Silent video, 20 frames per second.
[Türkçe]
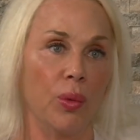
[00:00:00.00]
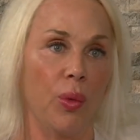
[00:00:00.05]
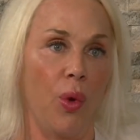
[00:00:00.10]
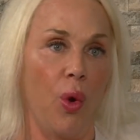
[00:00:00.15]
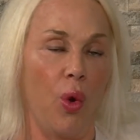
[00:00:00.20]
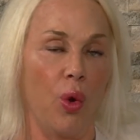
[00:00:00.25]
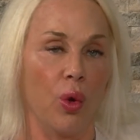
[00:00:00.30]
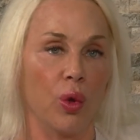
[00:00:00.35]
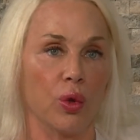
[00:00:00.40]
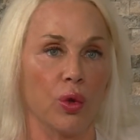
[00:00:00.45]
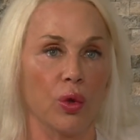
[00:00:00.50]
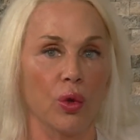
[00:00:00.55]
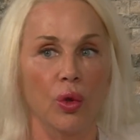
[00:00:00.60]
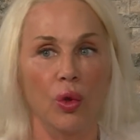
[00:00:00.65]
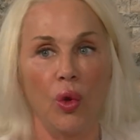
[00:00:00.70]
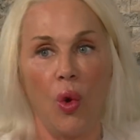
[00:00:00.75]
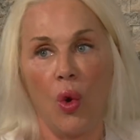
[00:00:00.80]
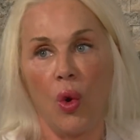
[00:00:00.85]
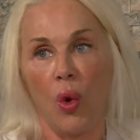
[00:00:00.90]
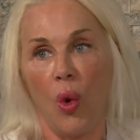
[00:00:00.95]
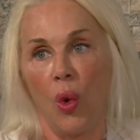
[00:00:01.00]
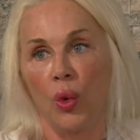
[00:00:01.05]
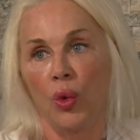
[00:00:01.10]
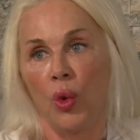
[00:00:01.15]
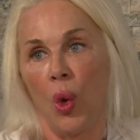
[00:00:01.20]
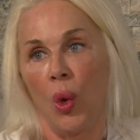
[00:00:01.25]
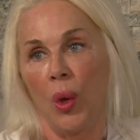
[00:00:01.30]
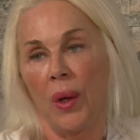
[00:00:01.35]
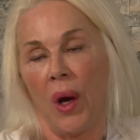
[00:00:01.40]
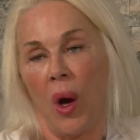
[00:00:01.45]
mu oldun, yok
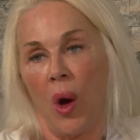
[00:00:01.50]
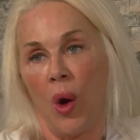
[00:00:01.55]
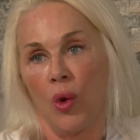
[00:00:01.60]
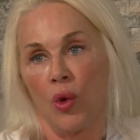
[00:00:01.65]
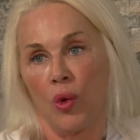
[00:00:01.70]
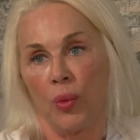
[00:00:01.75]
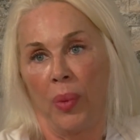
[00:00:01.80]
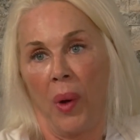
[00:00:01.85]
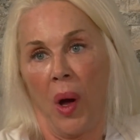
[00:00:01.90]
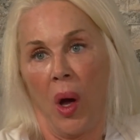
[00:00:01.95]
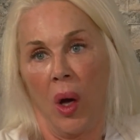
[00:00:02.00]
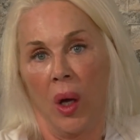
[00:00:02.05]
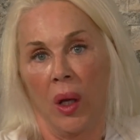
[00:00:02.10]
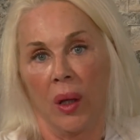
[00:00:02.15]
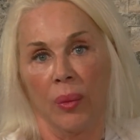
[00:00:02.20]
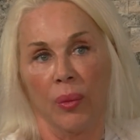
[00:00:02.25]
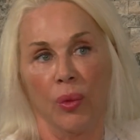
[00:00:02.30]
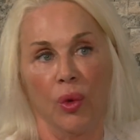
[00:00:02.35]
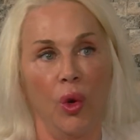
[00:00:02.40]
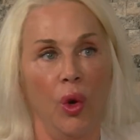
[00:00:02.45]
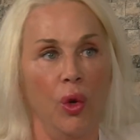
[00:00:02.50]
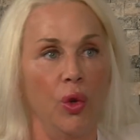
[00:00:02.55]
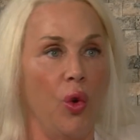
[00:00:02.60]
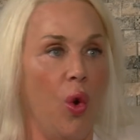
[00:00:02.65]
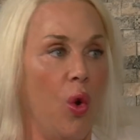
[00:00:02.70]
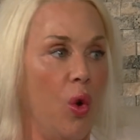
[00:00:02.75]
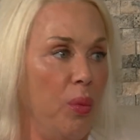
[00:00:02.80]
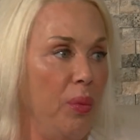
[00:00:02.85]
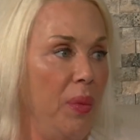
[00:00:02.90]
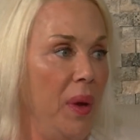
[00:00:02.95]
onu Avrupa almıyor,
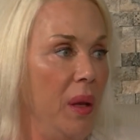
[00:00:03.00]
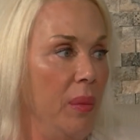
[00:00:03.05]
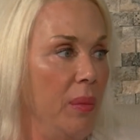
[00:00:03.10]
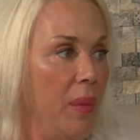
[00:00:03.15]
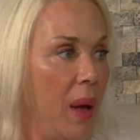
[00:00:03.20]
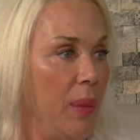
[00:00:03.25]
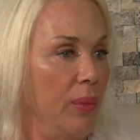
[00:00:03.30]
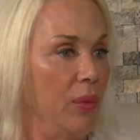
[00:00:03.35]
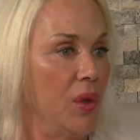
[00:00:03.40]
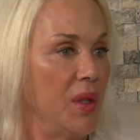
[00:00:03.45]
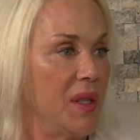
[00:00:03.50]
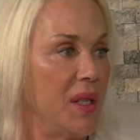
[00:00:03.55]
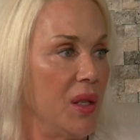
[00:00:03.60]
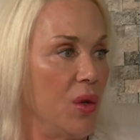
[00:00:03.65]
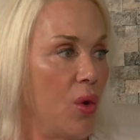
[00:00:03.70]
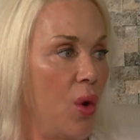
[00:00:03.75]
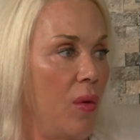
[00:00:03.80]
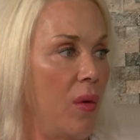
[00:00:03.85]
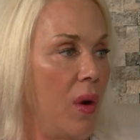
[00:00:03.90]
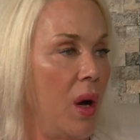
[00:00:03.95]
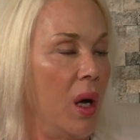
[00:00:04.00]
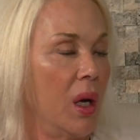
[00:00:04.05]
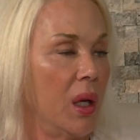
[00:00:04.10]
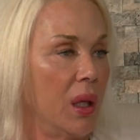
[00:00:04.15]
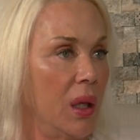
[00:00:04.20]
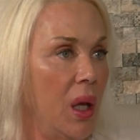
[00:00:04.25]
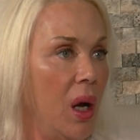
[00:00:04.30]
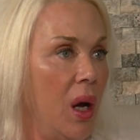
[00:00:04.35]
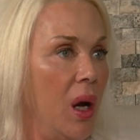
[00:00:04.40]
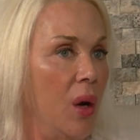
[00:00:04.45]
yok bilmem
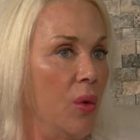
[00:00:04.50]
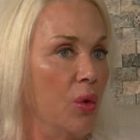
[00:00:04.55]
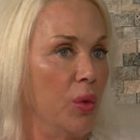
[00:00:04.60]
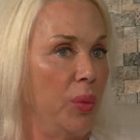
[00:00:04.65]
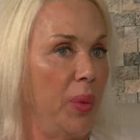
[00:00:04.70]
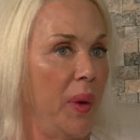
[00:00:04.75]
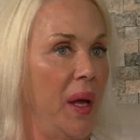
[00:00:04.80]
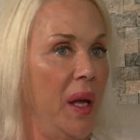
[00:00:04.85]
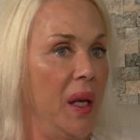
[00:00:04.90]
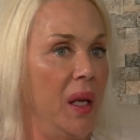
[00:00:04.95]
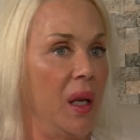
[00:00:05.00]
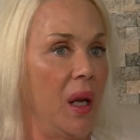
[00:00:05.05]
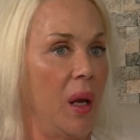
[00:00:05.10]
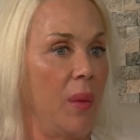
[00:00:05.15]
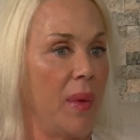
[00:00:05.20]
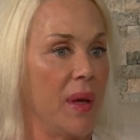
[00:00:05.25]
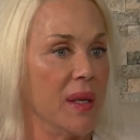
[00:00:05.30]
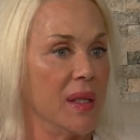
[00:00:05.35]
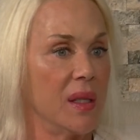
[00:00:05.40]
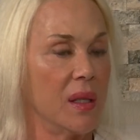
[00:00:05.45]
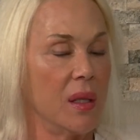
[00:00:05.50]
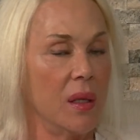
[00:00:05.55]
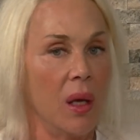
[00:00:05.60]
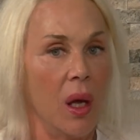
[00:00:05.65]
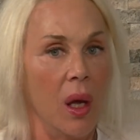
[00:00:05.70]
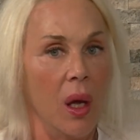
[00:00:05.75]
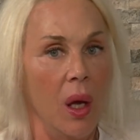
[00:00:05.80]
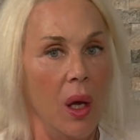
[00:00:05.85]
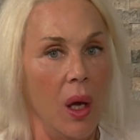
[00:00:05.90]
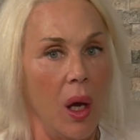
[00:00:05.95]
Sinovac'la Avrupa'ya giremezsin.
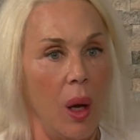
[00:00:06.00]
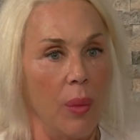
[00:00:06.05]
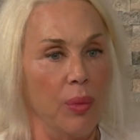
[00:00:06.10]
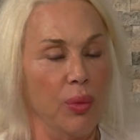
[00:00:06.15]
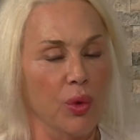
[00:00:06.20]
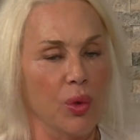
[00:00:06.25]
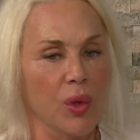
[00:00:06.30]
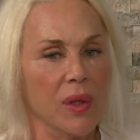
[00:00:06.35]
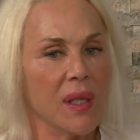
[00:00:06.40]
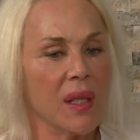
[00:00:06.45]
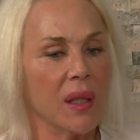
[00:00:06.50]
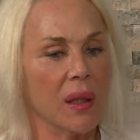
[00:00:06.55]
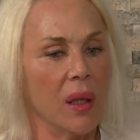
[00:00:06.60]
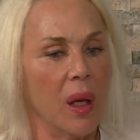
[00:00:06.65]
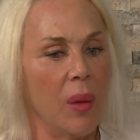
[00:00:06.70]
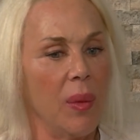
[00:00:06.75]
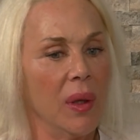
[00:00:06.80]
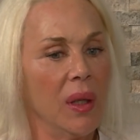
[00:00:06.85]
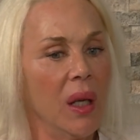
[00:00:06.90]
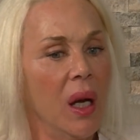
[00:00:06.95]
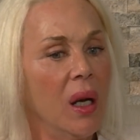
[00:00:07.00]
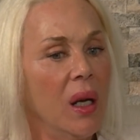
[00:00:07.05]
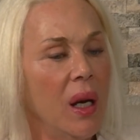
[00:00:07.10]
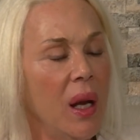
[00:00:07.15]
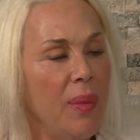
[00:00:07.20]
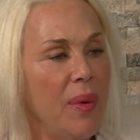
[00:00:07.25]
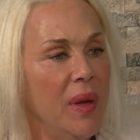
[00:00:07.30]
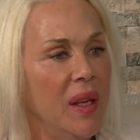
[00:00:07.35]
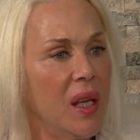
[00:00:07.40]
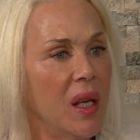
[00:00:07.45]
Bu kısıtlamalar
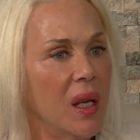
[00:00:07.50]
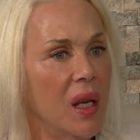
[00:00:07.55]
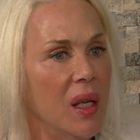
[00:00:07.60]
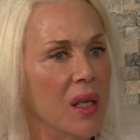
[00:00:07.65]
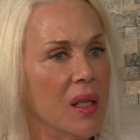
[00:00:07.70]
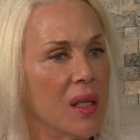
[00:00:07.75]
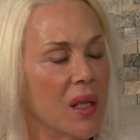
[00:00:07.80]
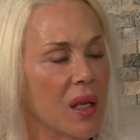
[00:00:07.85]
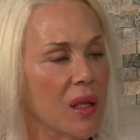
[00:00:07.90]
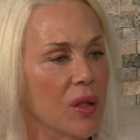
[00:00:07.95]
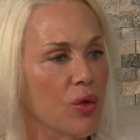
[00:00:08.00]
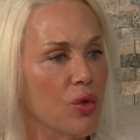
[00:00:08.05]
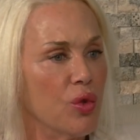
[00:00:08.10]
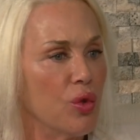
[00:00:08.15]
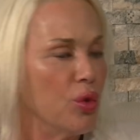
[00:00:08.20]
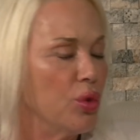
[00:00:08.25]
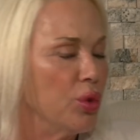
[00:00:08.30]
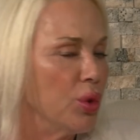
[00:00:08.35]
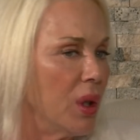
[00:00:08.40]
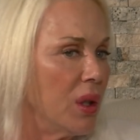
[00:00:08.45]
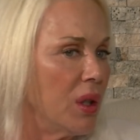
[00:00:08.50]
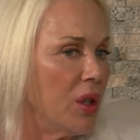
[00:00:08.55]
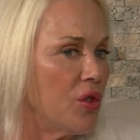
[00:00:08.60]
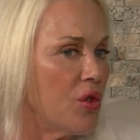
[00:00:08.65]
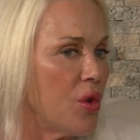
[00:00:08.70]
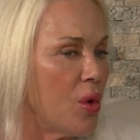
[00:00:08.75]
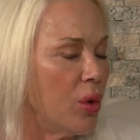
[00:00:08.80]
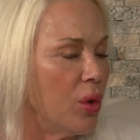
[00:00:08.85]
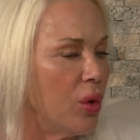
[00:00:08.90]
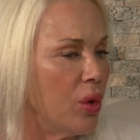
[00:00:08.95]
ne bir kere insanın ruhuna da
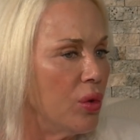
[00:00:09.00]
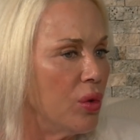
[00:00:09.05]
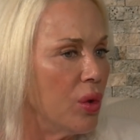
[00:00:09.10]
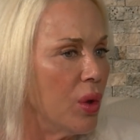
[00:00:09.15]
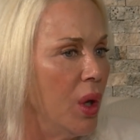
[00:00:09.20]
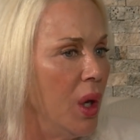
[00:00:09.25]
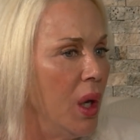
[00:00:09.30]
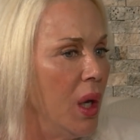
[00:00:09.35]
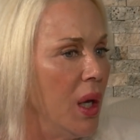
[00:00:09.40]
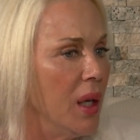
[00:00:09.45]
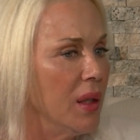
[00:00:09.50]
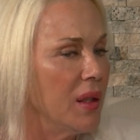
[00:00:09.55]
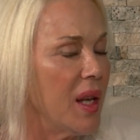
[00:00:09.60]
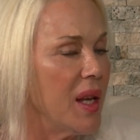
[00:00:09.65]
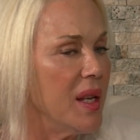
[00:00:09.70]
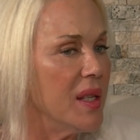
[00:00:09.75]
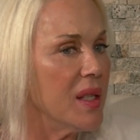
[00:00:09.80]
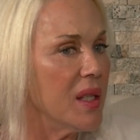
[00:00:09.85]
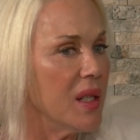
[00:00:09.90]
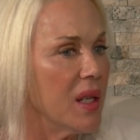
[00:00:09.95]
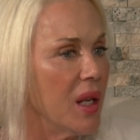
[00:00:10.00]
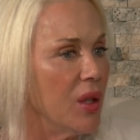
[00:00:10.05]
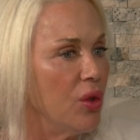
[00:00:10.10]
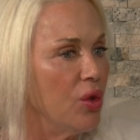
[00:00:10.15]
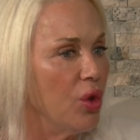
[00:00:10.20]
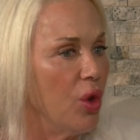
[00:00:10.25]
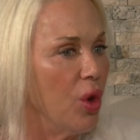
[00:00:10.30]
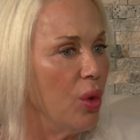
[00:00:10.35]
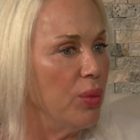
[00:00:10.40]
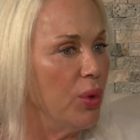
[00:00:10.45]
çok kötü tesir
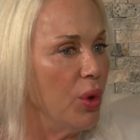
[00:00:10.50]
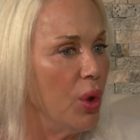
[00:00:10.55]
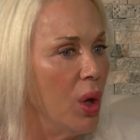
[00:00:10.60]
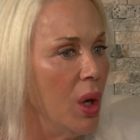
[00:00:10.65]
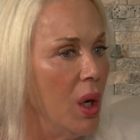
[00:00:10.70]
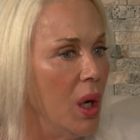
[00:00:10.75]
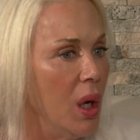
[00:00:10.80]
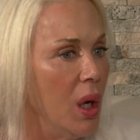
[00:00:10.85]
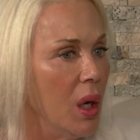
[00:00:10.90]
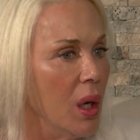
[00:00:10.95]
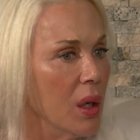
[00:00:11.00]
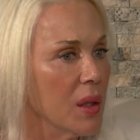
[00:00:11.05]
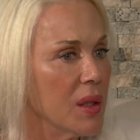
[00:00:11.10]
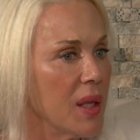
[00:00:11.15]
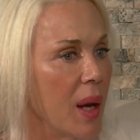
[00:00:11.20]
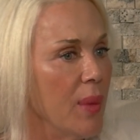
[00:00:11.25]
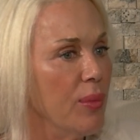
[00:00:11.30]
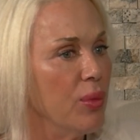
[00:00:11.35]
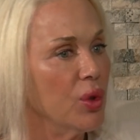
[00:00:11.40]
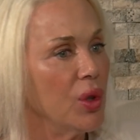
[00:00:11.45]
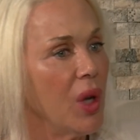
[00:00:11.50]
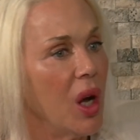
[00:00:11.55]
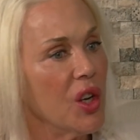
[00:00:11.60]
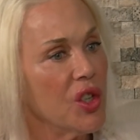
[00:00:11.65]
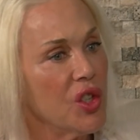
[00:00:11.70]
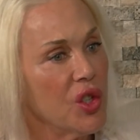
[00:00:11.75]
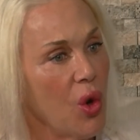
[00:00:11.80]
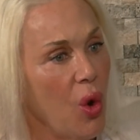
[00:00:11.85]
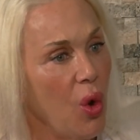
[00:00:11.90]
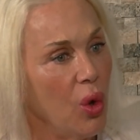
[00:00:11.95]
ediyor bu. Sen burada
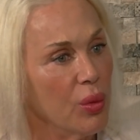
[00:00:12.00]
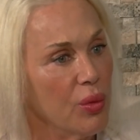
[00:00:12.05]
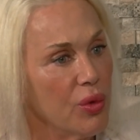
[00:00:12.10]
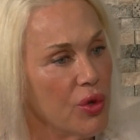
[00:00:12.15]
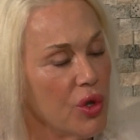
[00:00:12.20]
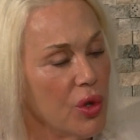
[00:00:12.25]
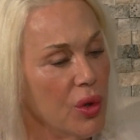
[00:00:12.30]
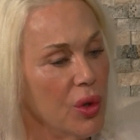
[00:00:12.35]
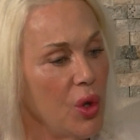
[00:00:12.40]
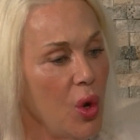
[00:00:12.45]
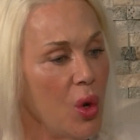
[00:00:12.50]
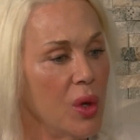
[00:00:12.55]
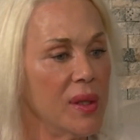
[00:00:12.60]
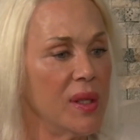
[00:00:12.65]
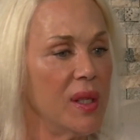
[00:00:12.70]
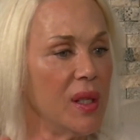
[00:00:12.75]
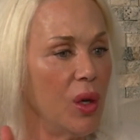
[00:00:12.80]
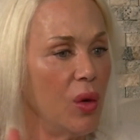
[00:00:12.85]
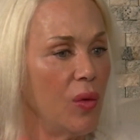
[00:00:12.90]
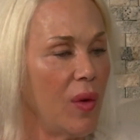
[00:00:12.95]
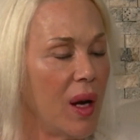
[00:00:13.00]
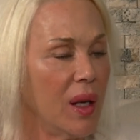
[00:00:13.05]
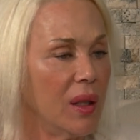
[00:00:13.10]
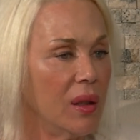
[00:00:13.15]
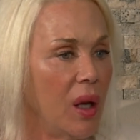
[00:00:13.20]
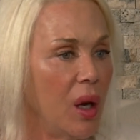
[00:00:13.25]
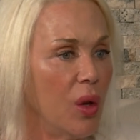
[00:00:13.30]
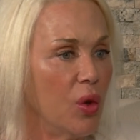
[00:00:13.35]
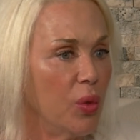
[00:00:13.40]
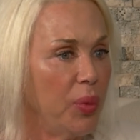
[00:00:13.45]
aşı olmuşsun, yok
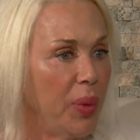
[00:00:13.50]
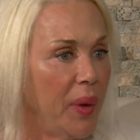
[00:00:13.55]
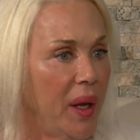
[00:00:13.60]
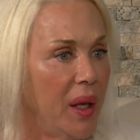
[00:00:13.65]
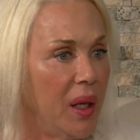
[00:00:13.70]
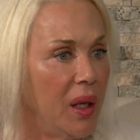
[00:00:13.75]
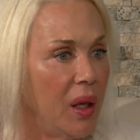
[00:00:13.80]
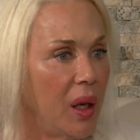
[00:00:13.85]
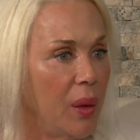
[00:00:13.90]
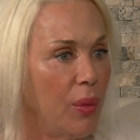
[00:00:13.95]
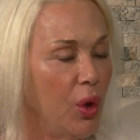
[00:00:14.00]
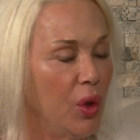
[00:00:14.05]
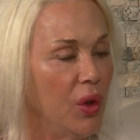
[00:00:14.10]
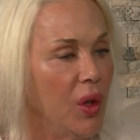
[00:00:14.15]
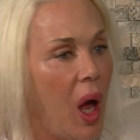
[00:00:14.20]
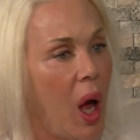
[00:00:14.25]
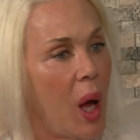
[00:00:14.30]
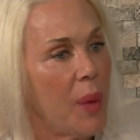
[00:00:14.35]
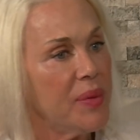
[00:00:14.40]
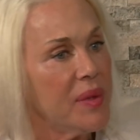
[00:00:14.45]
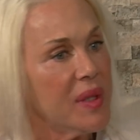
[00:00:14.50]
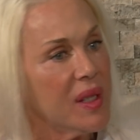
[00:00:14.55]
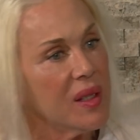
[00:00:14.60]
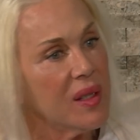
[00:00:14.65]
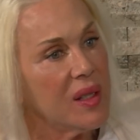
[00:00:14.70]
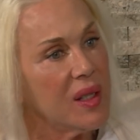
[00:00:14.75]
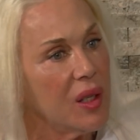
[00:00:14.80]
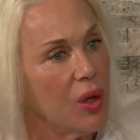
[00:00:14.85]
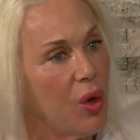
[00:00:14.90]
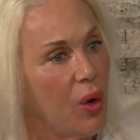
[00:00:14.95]
Sinovac'la Avrupa'ya giremiyor. Ne yapsın
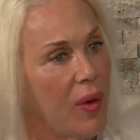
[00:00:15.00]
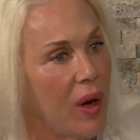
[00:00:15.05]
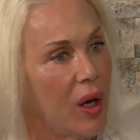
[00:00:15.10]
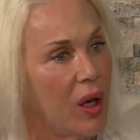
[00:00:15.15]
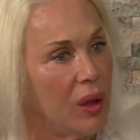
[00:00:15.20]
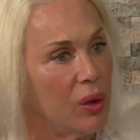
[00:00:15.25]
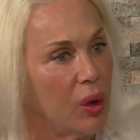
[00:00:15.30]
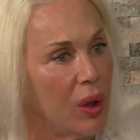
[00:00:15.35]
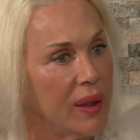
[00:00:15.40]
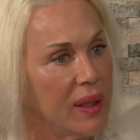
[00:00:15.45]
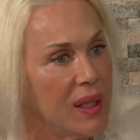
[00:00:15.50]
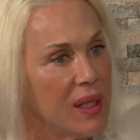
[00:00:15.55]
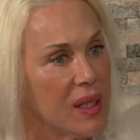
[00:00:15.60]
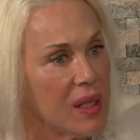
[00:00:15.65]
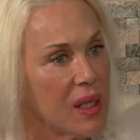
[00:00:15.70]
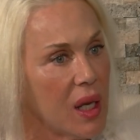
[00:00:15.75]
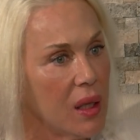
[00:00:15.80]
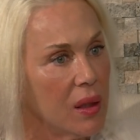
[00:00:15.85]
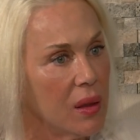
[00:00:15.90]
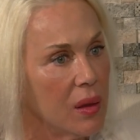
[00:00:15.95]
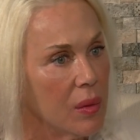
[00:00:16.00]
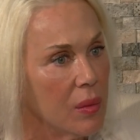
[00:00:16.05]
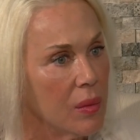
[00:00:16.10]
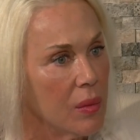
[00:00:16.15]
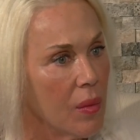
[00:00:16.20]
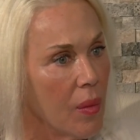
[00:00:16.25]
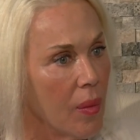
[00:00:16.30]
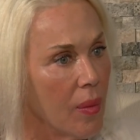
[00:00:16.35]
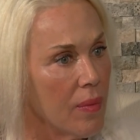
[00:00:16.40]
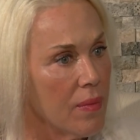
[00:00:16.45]
Sinovac alan insan?
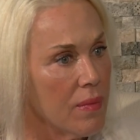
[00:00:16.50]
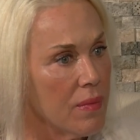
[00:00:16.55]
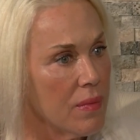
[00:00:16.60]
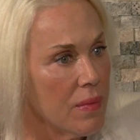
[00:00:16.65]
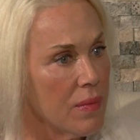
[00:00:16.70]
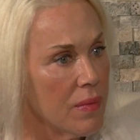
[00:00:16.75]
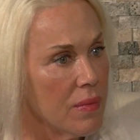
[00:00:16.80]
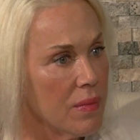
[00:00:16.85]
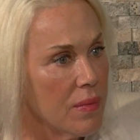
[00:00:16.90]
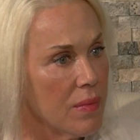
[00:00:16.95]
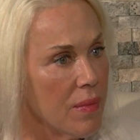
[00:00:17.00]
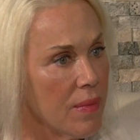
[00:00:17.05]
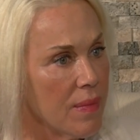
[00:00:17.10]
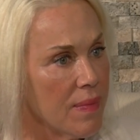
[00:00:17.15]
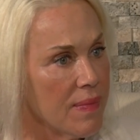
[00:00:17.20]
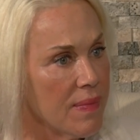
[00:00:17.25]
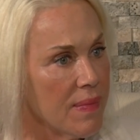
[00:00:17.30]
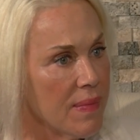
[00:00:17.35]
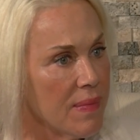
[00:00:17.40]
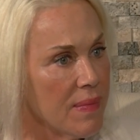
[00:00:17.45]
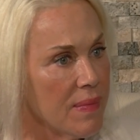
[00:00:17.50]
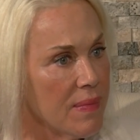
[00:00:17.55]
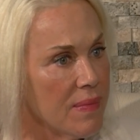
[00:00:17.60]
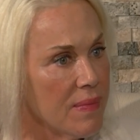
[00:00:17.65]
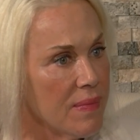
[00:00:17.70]
Şimdi Tabii ki doğru